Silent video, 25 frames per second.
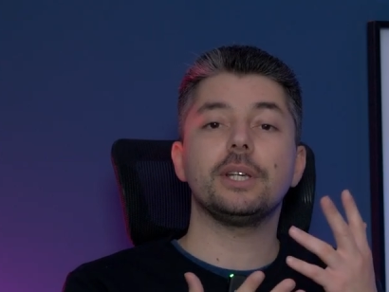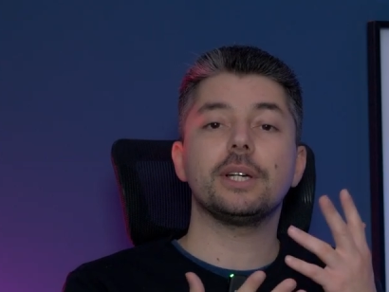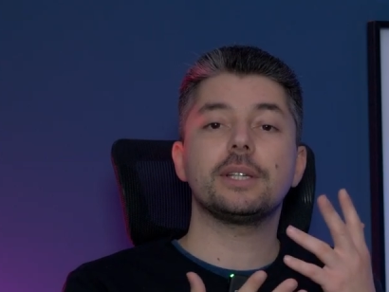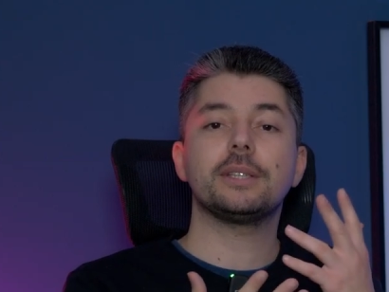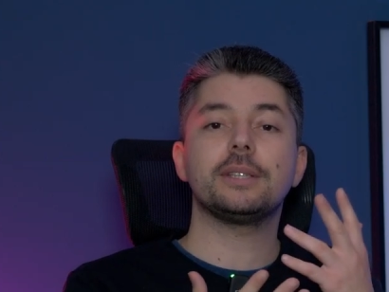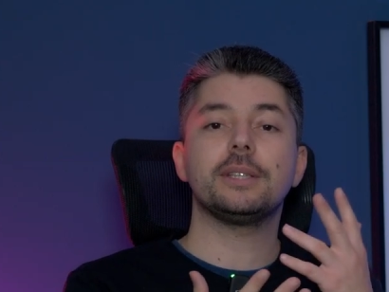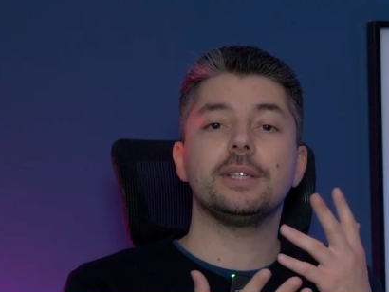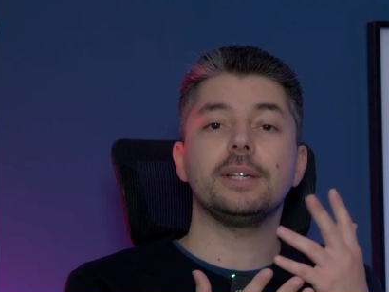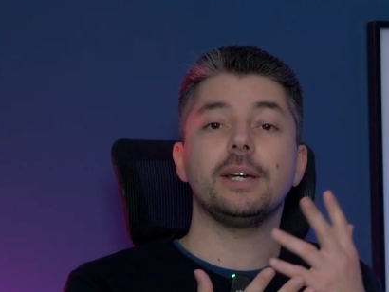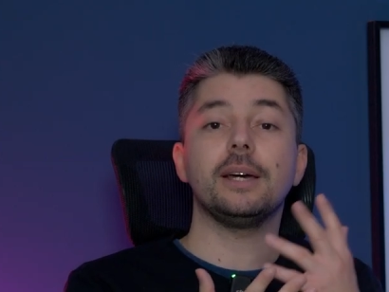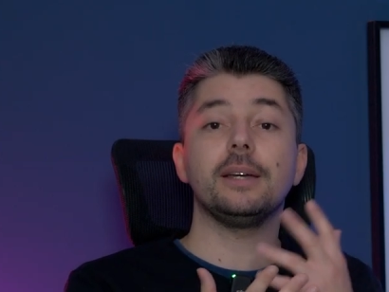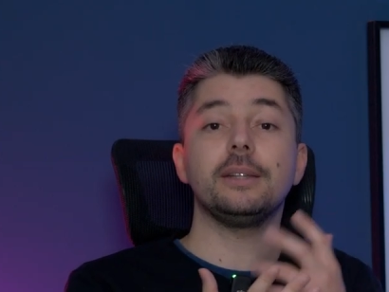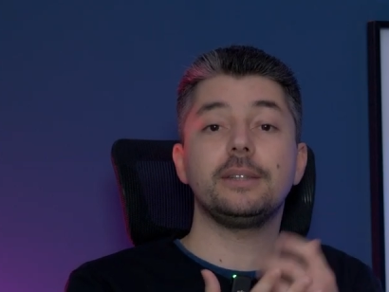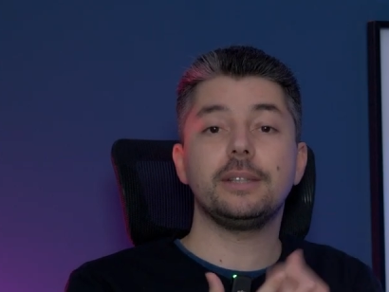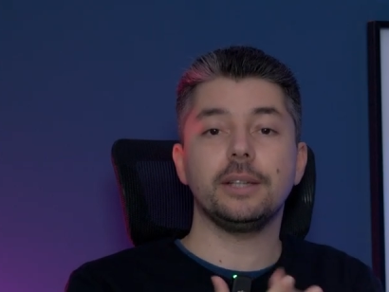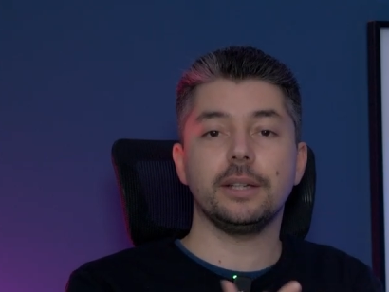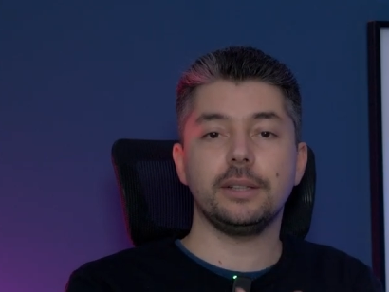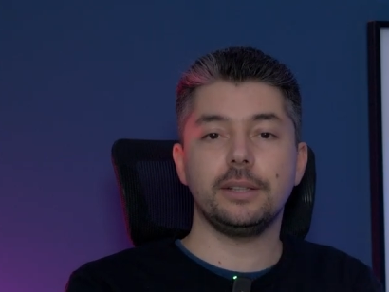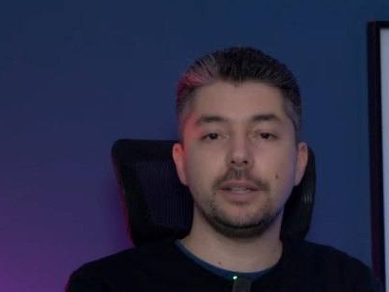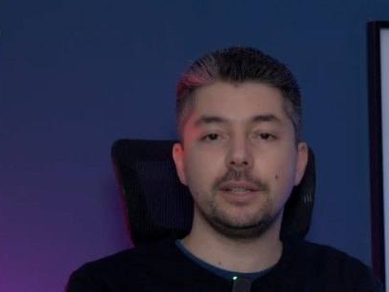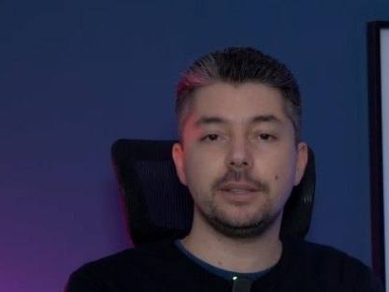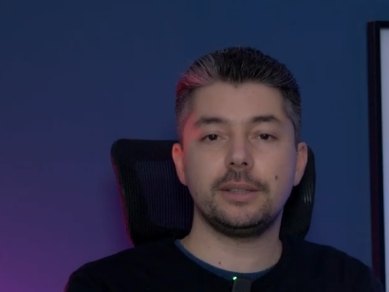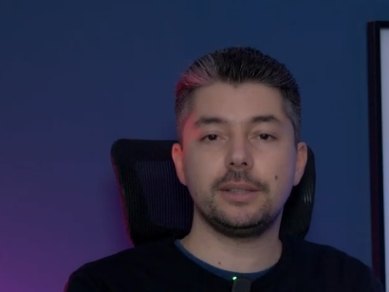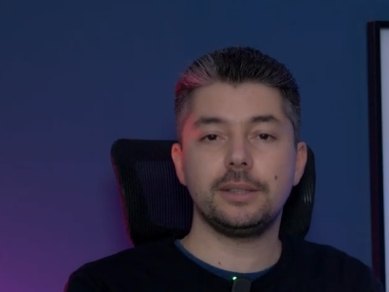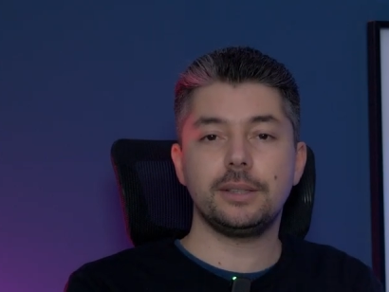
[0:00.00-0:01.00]
d'accès à
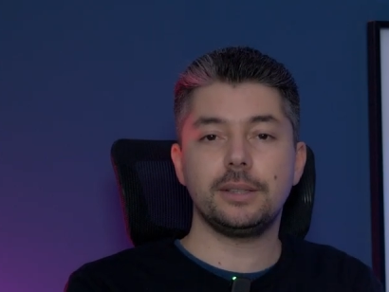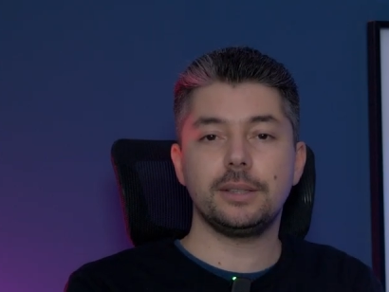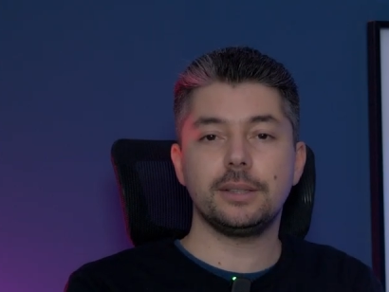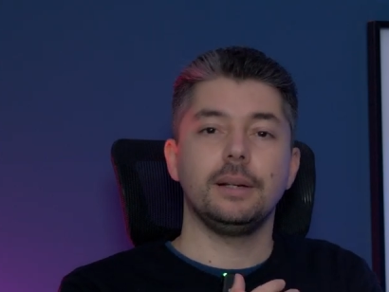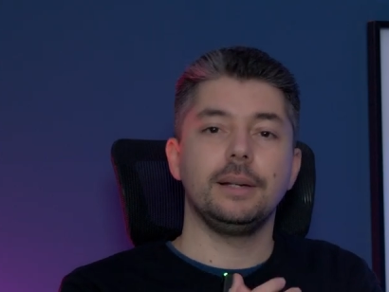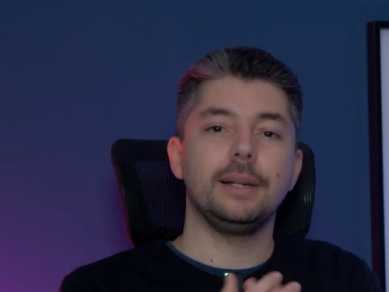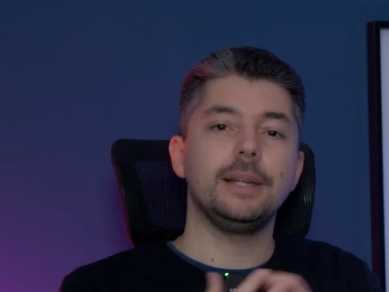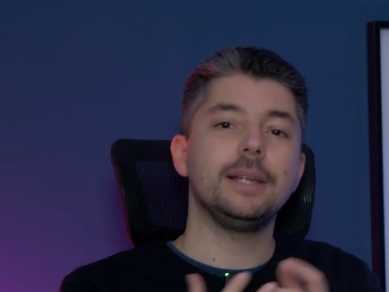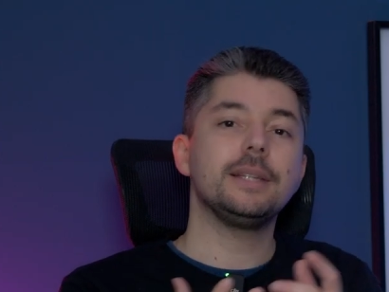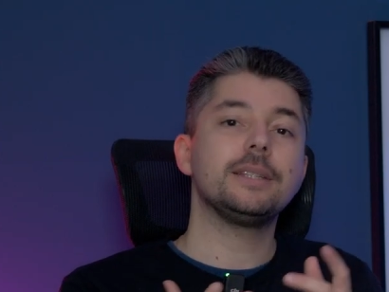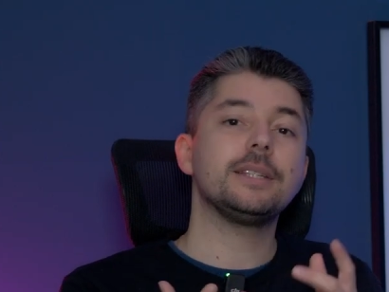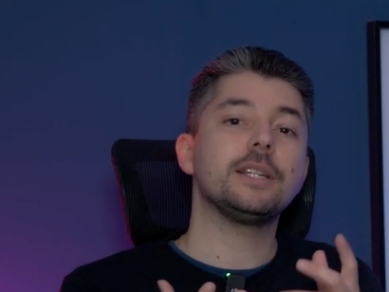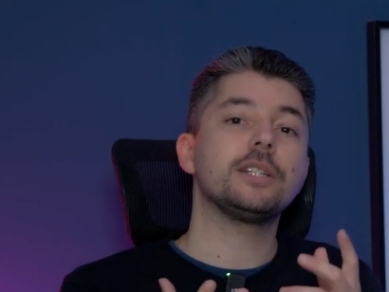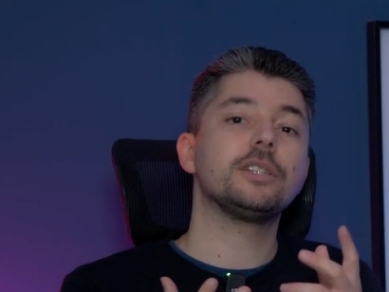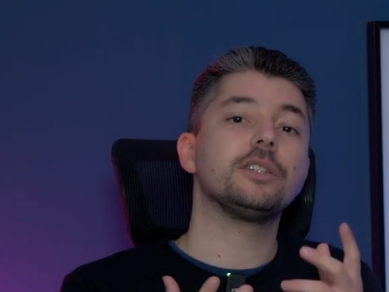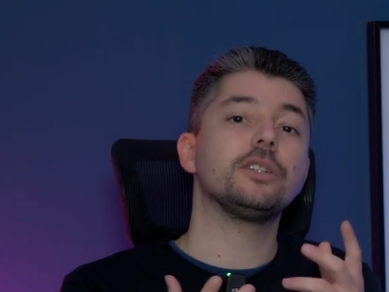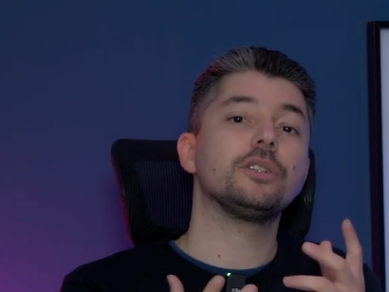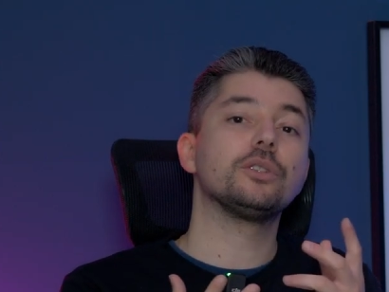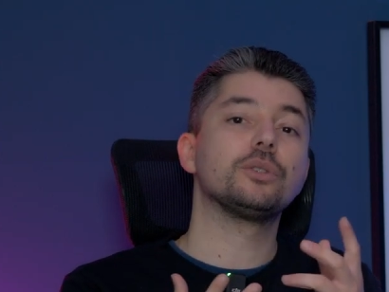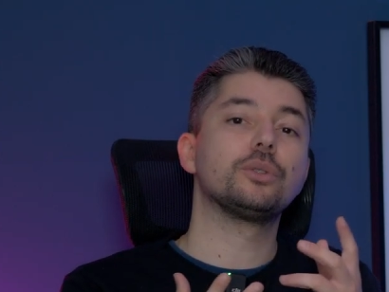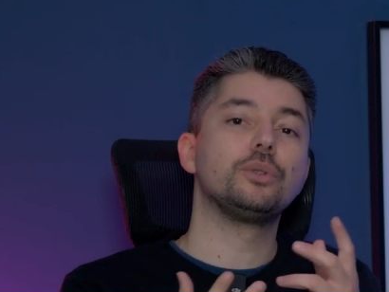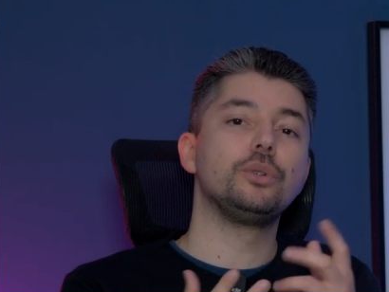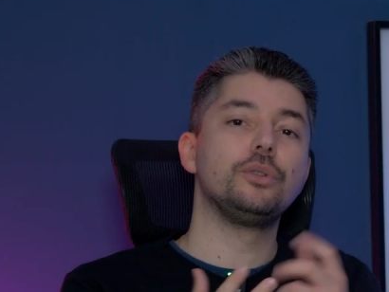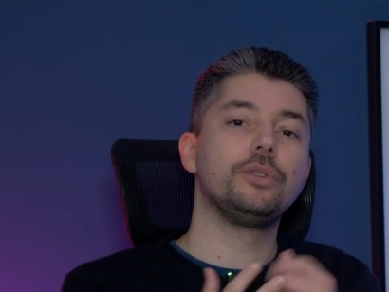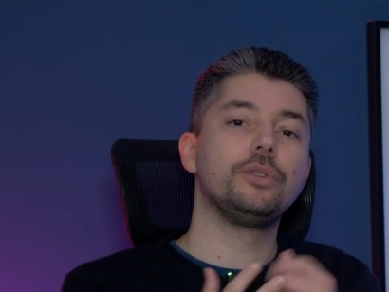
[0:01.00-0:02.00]
Internet, les agences